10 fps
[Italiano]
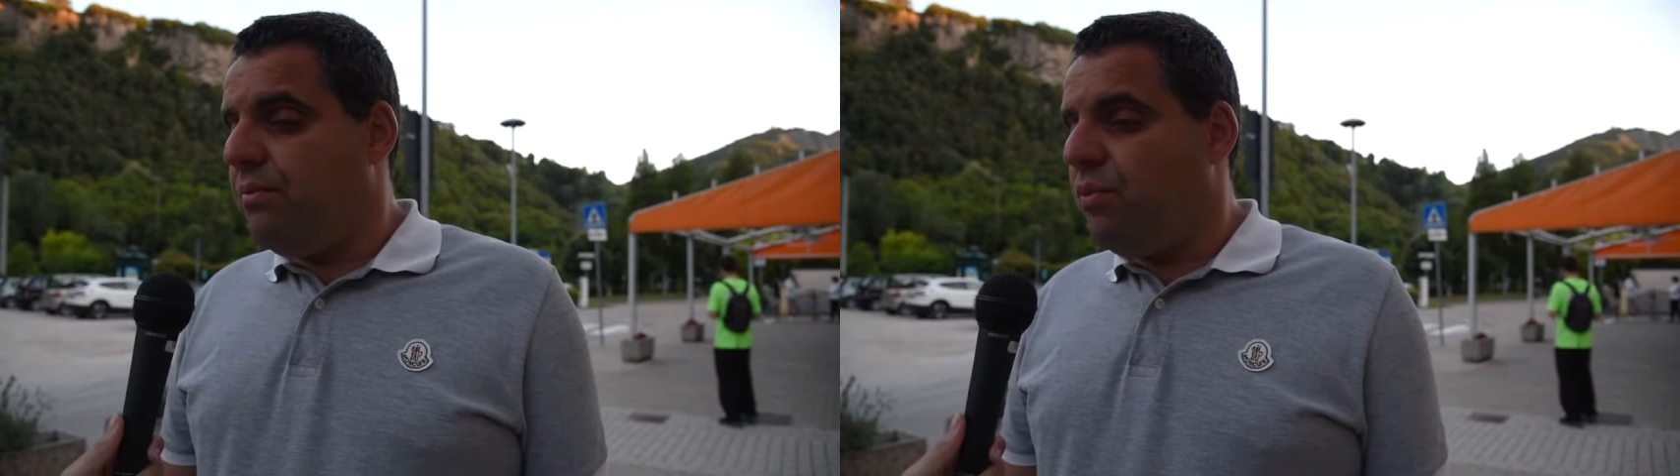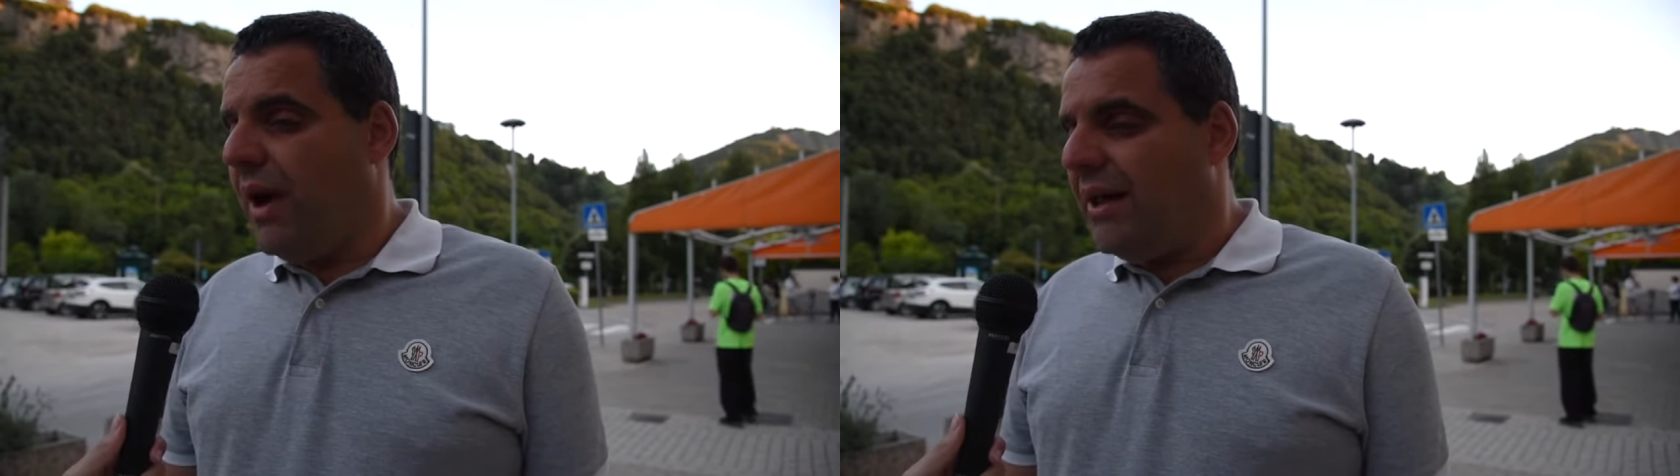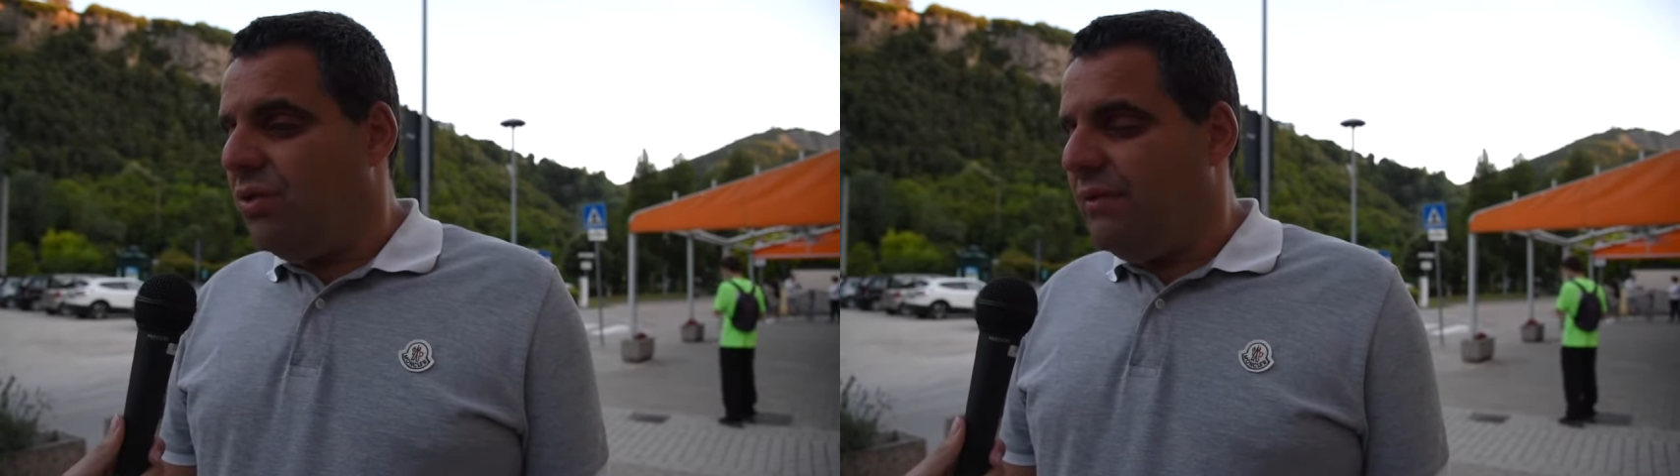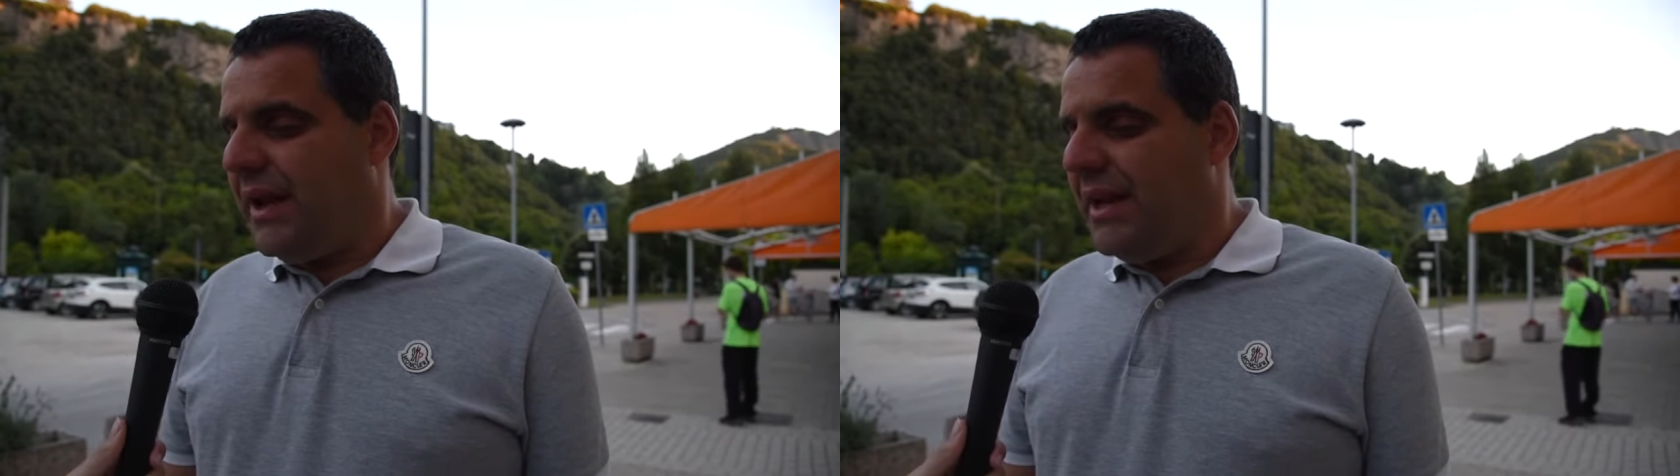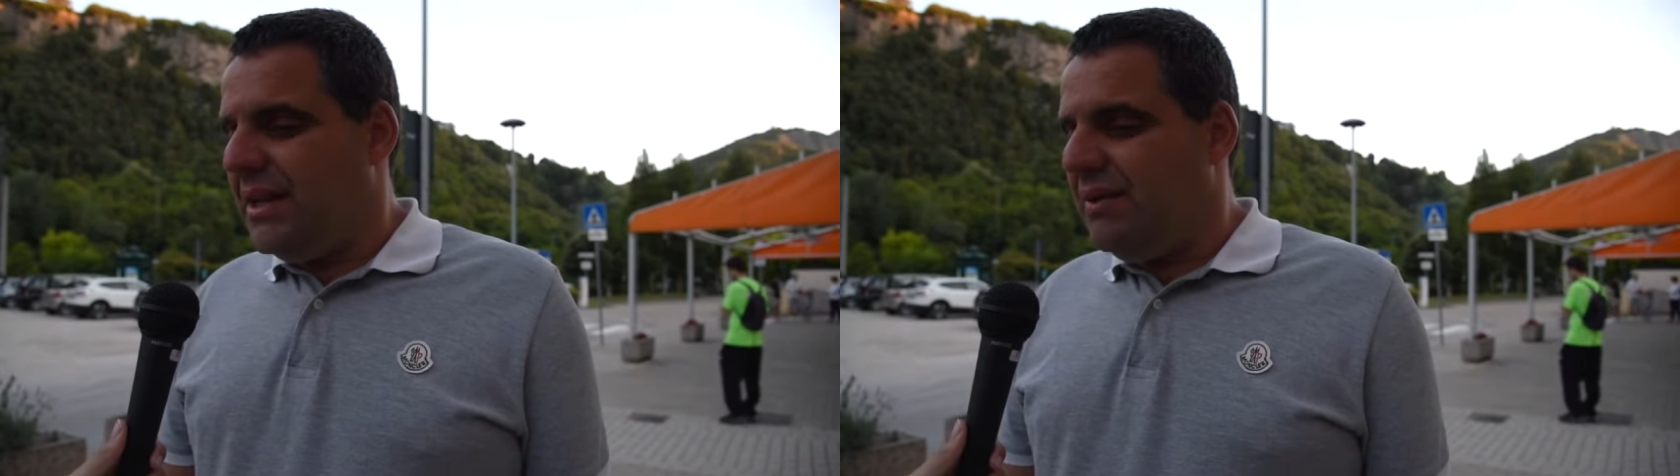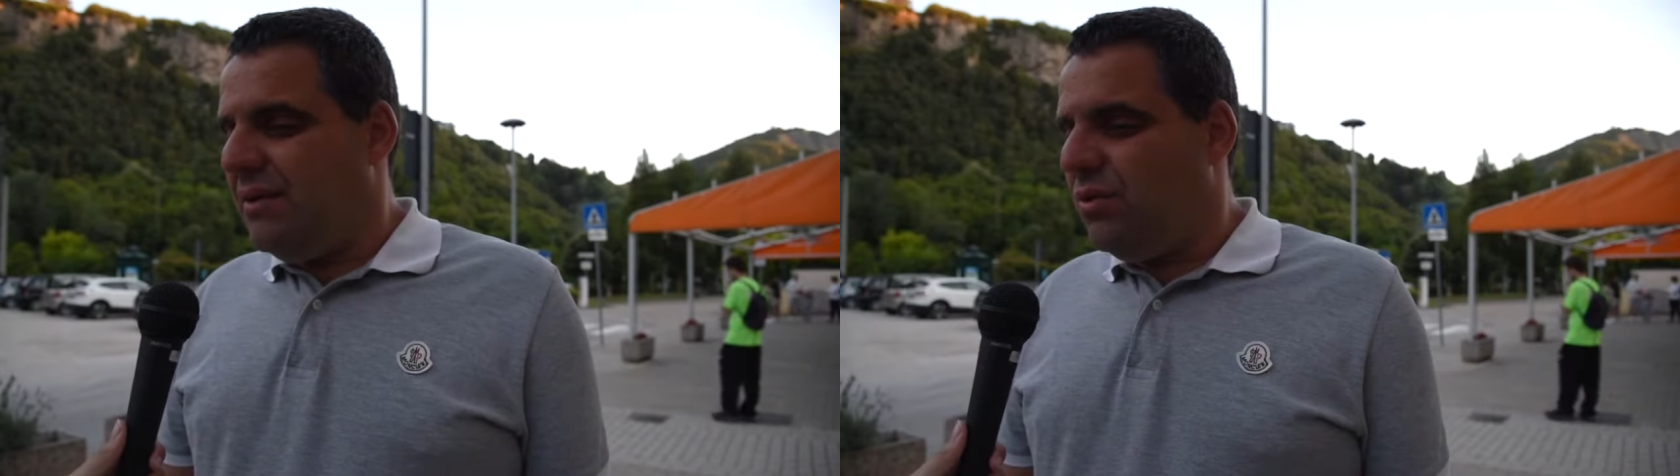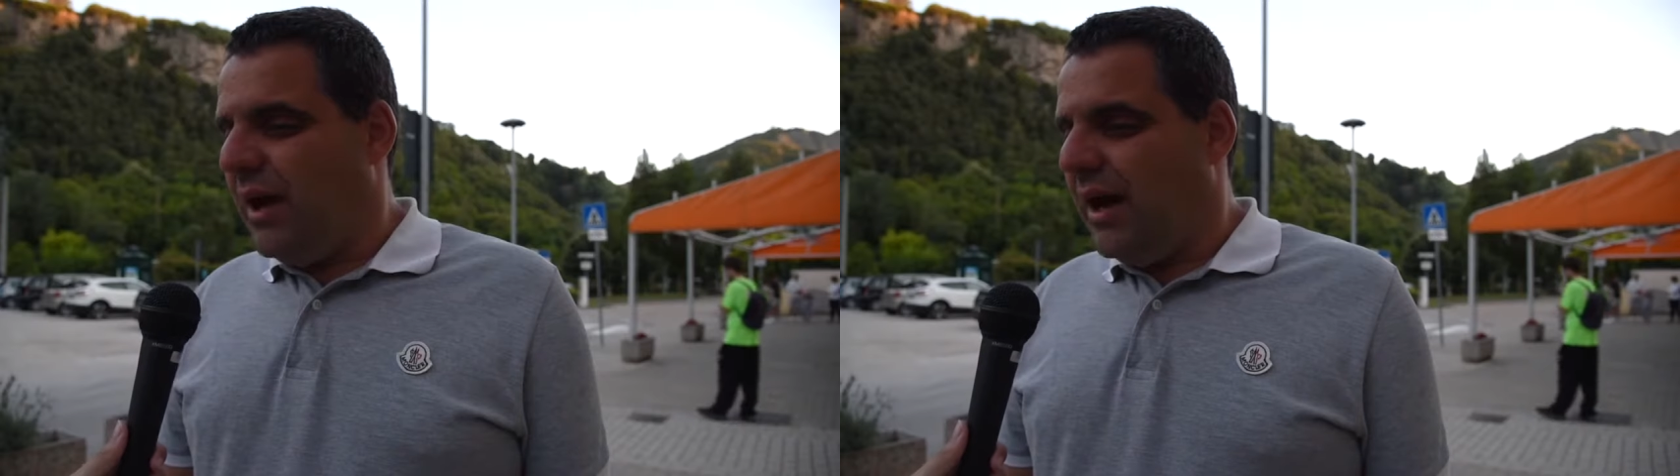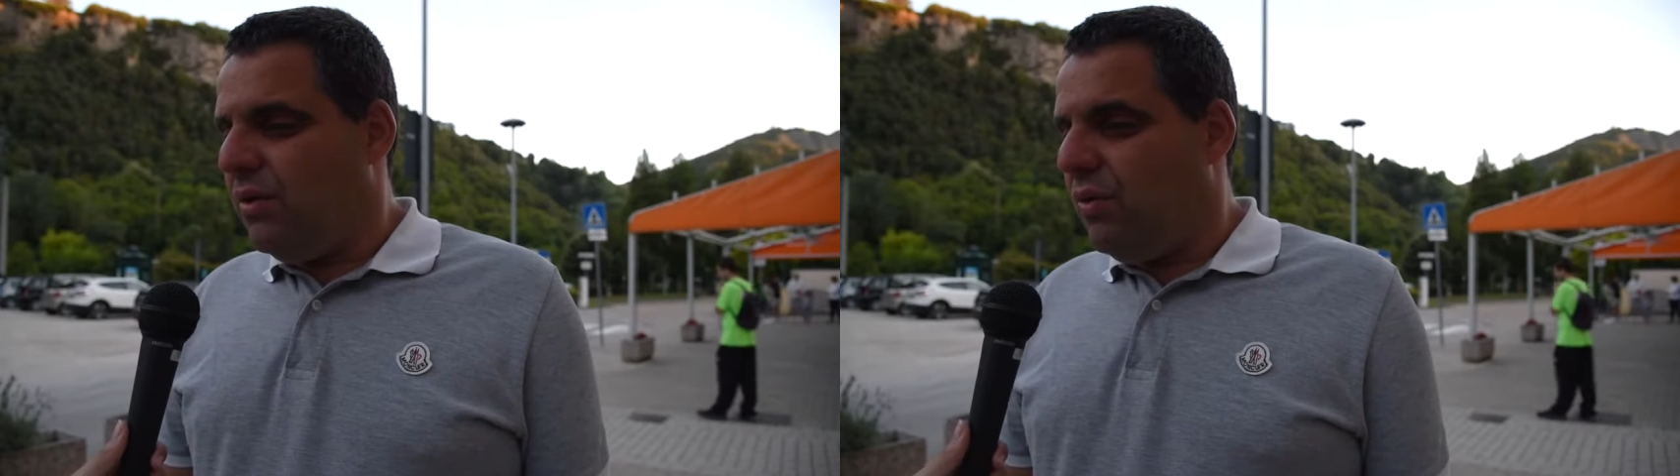quando viene
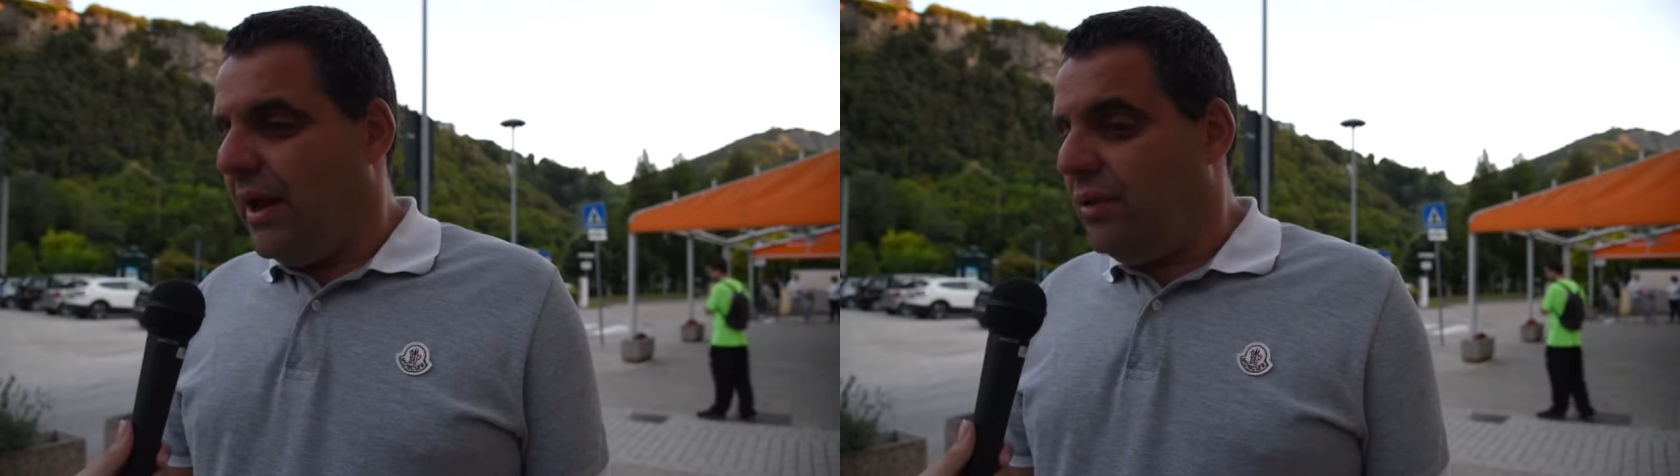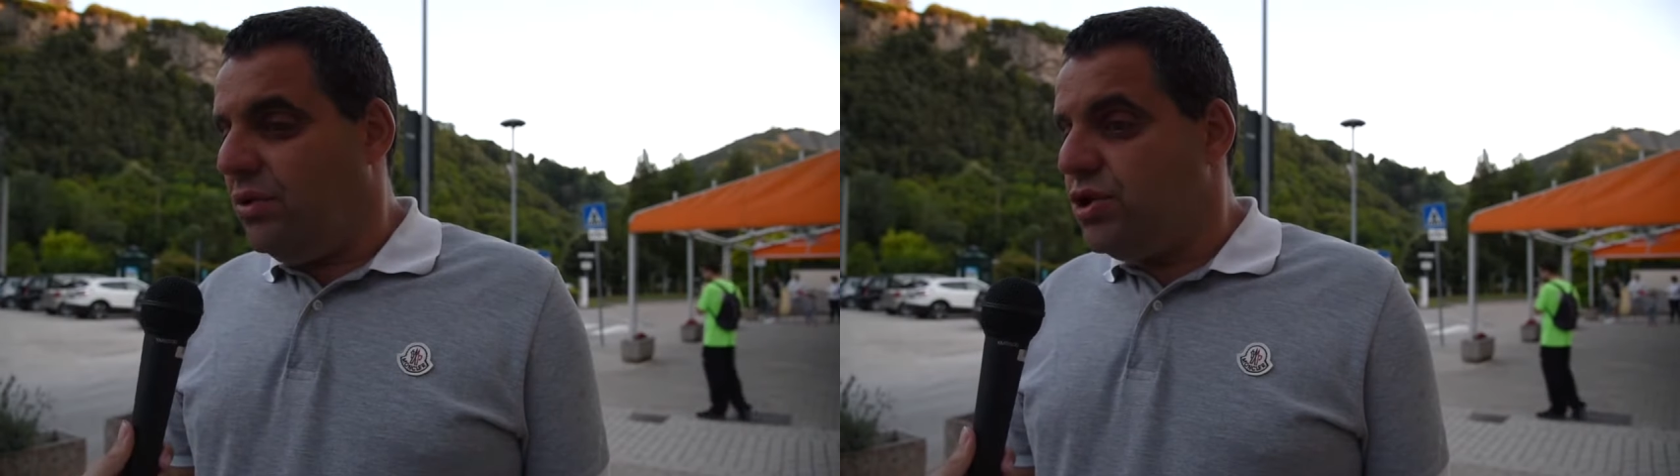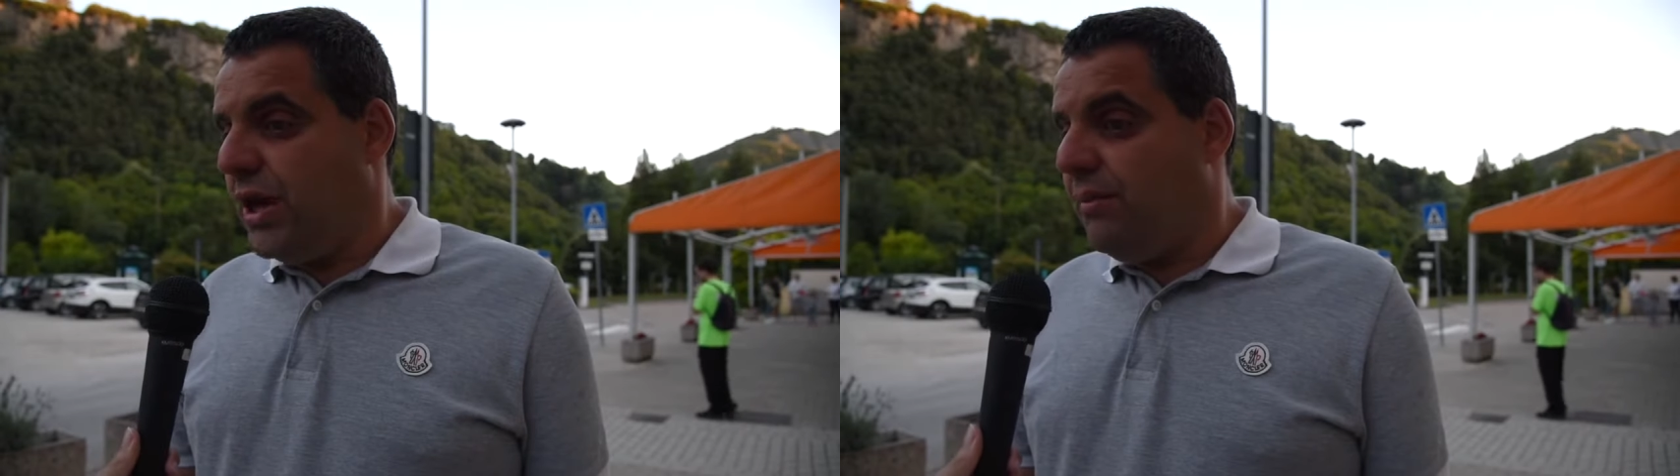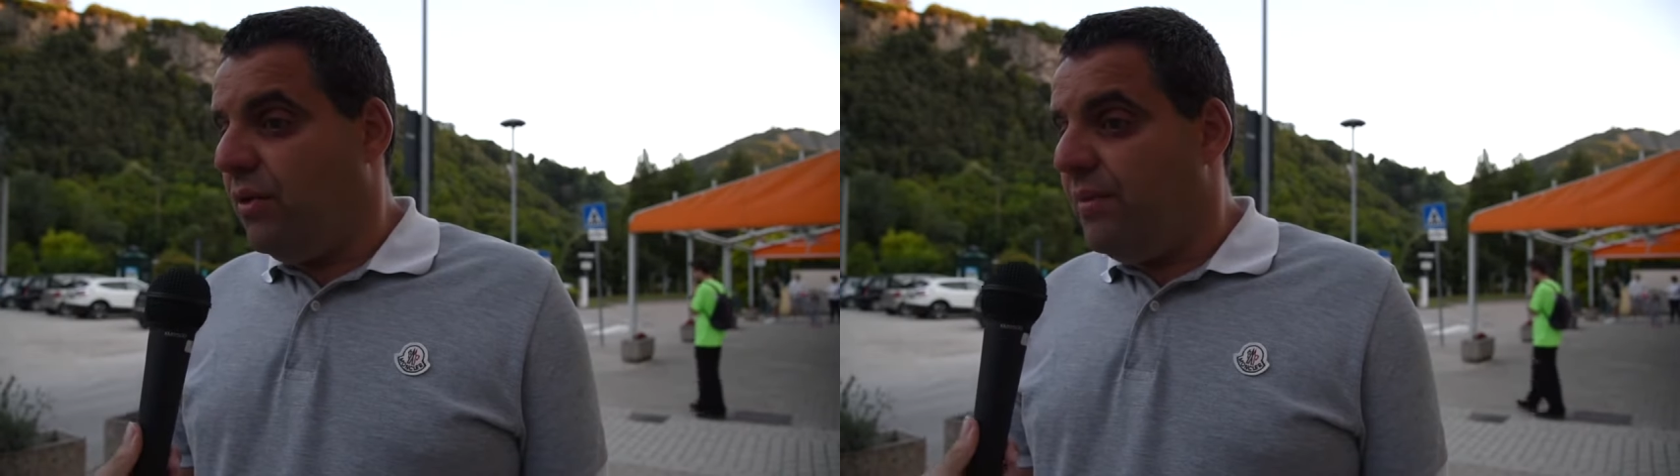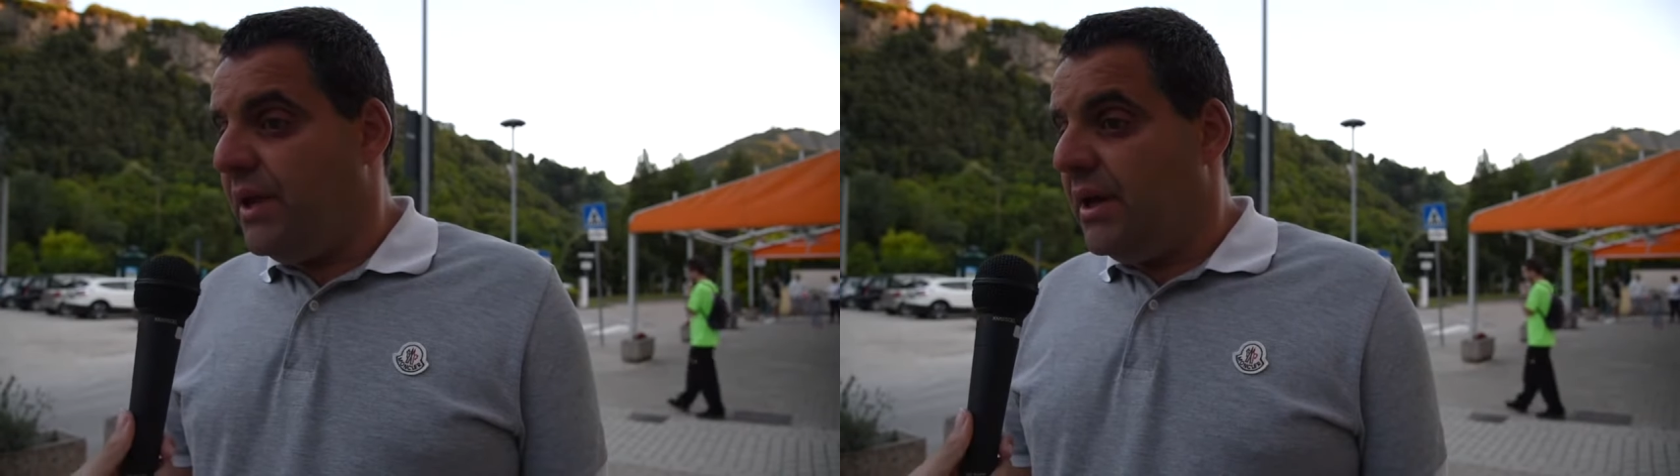individuato, quando diciamo,